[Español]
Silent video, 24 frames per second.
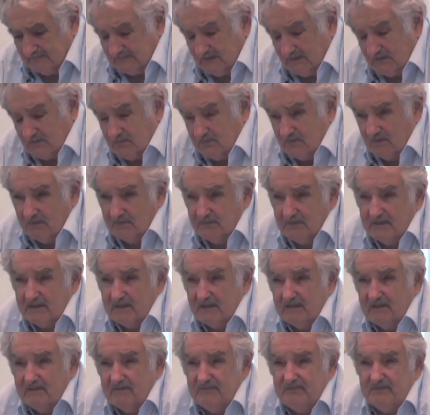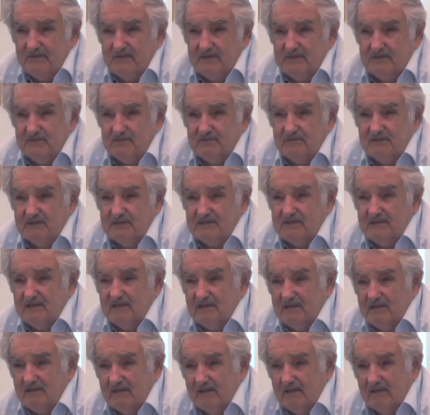Es una vieja definición de
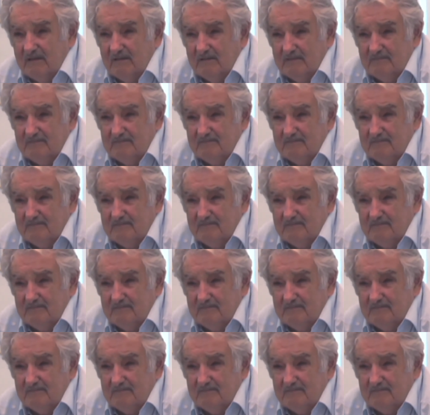Séneca